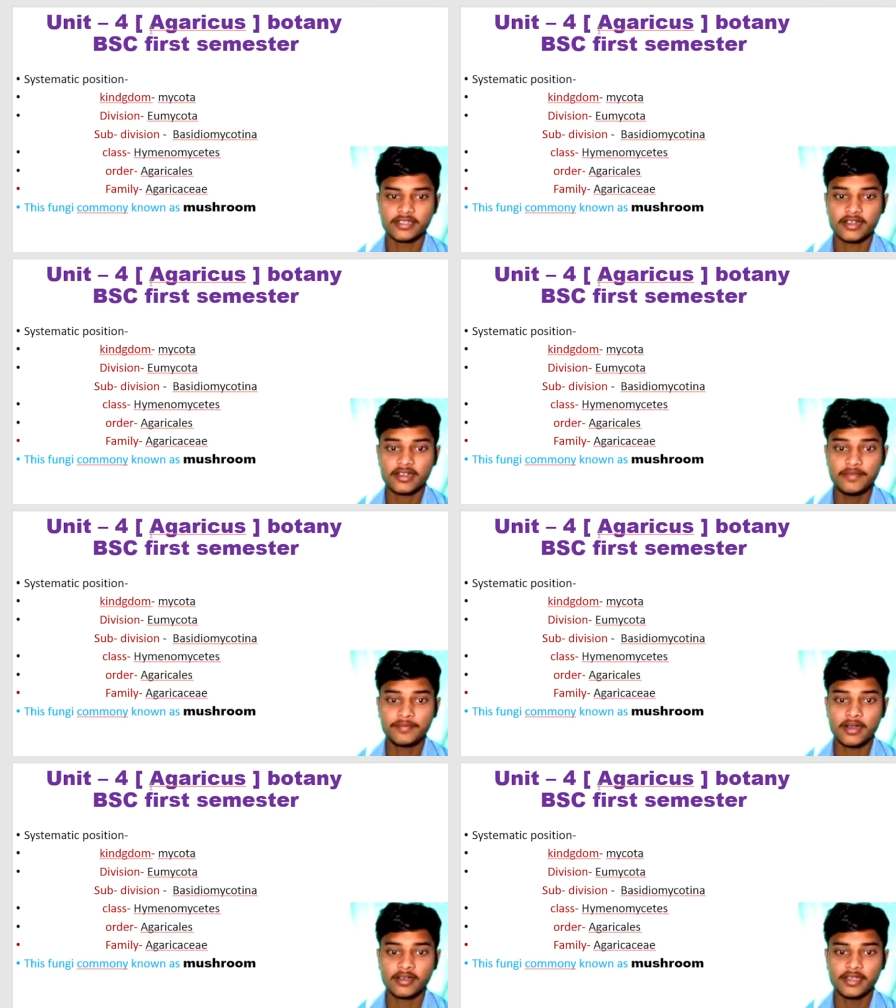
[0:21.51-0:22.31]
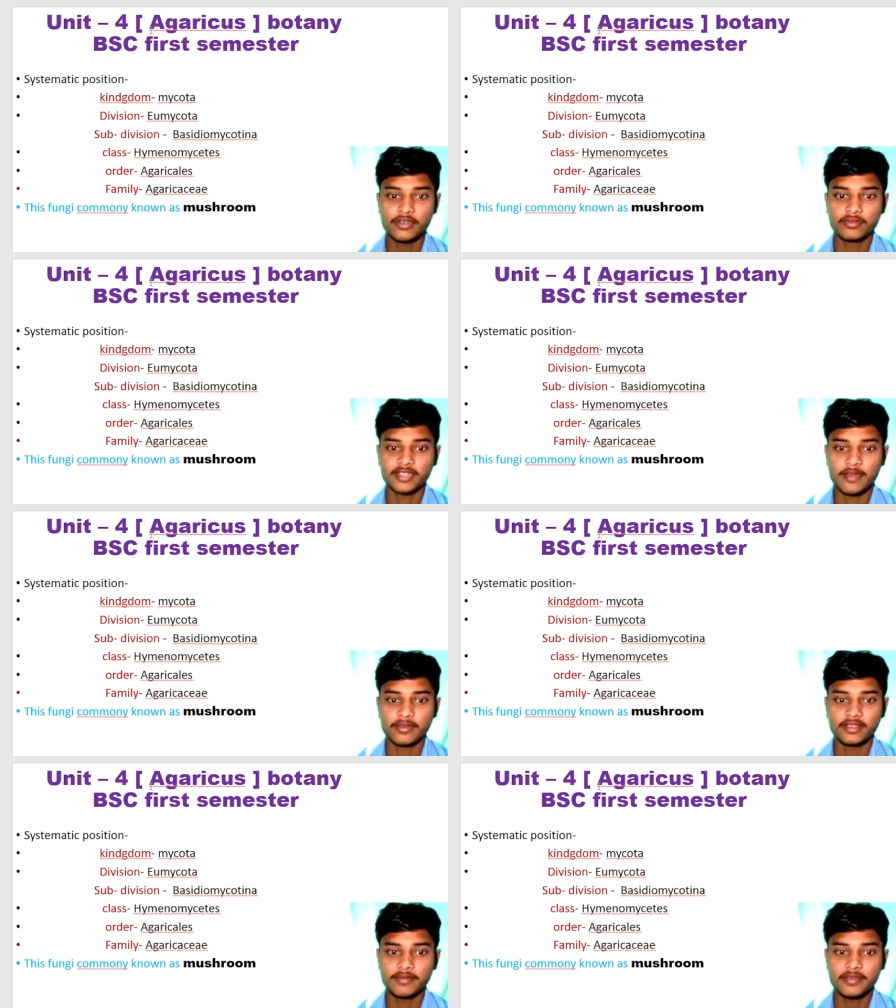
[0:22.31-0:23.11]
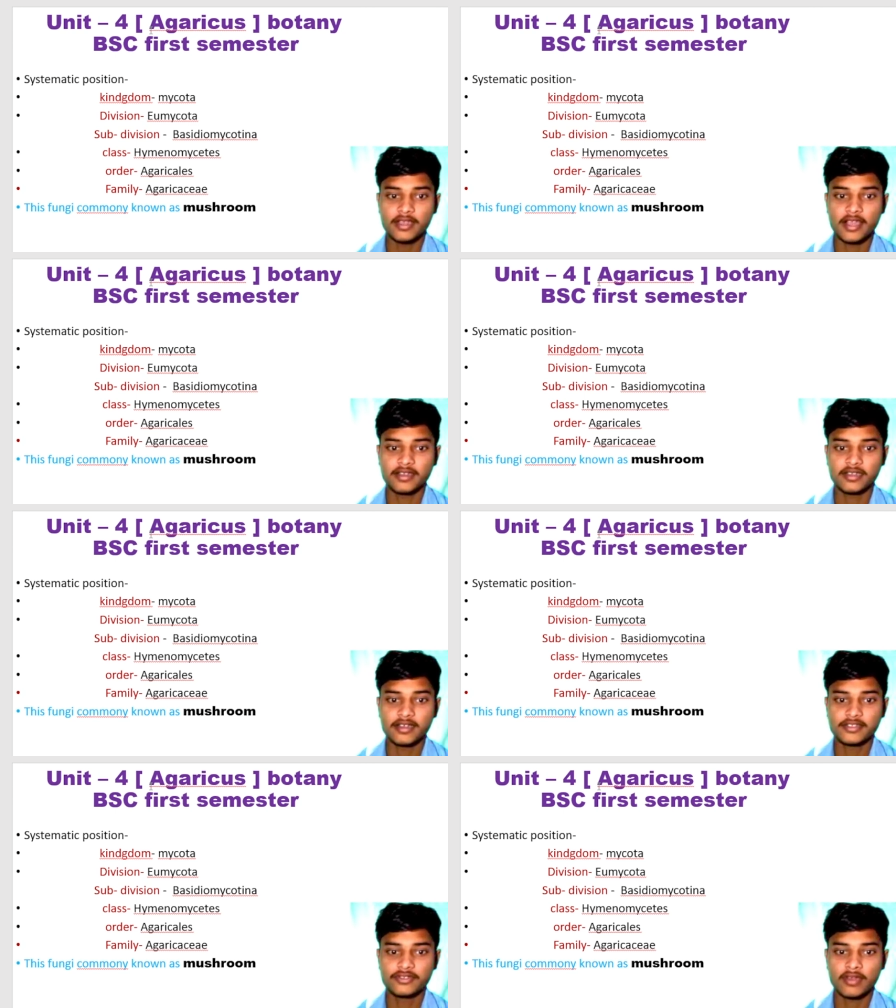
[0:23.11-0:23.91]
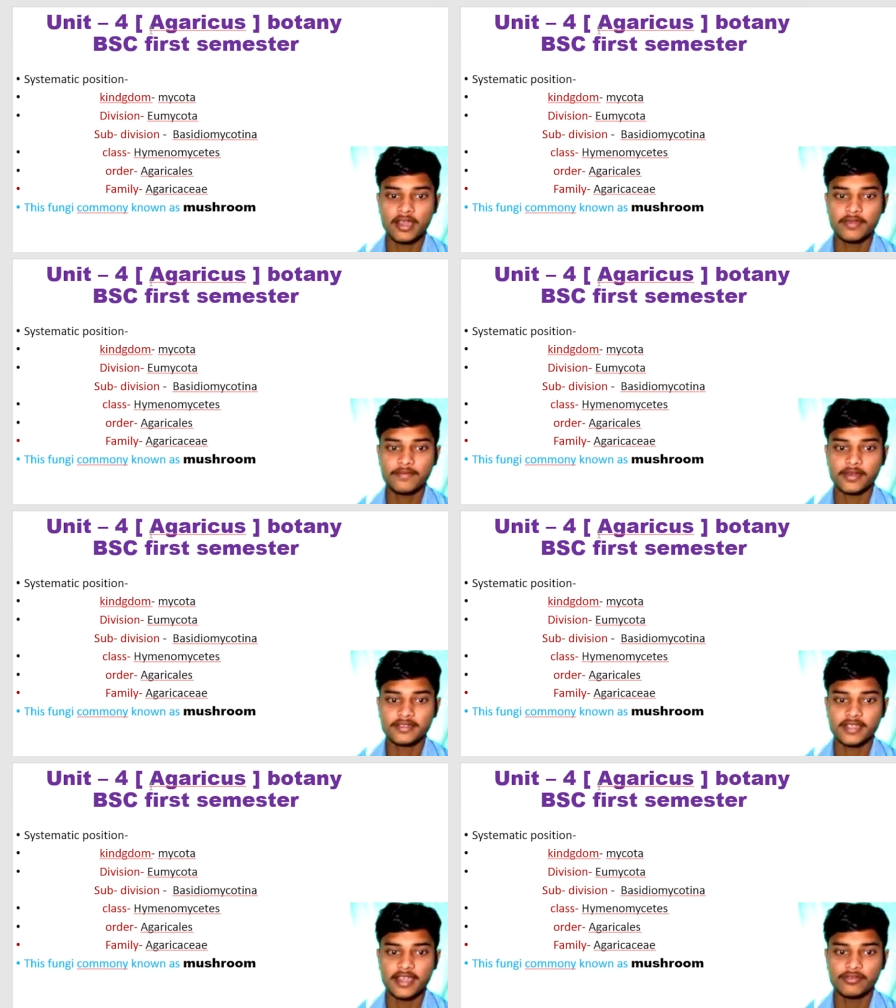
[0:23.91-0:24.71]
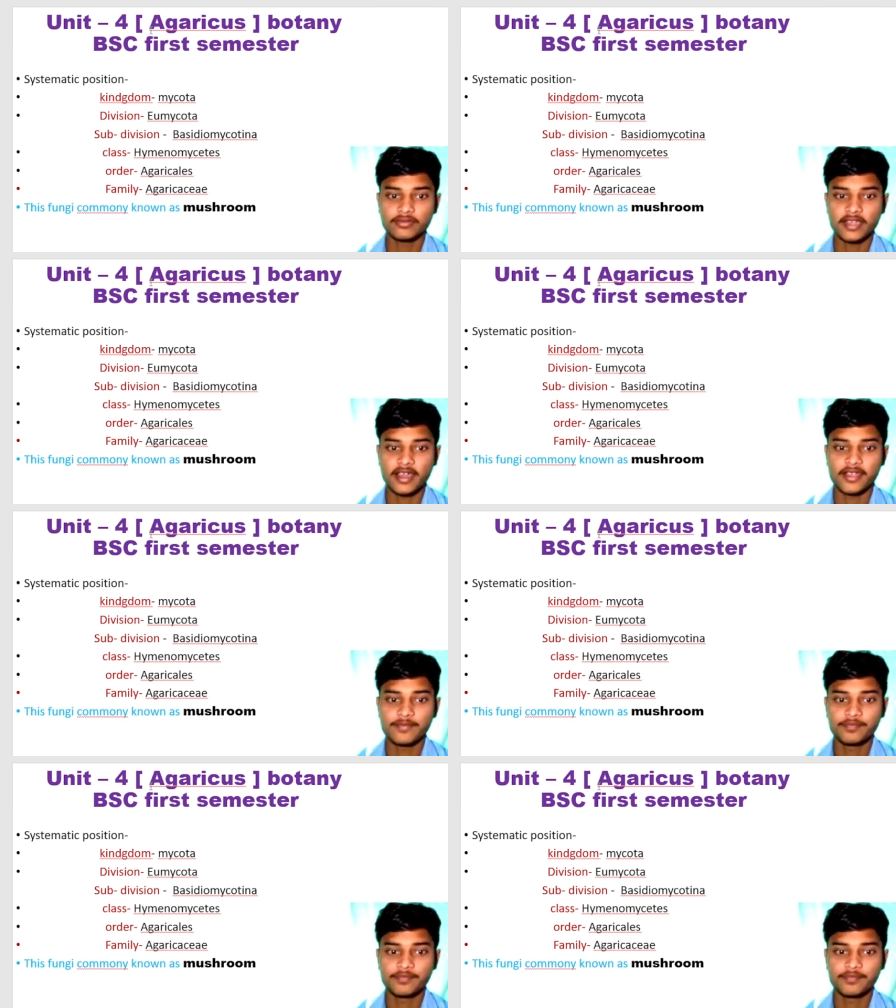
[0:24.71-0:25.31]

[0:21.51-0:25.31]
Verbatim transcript: जनरली फंगी होता है मतलब कि एग्रीकस जो है वह फंजाई होता है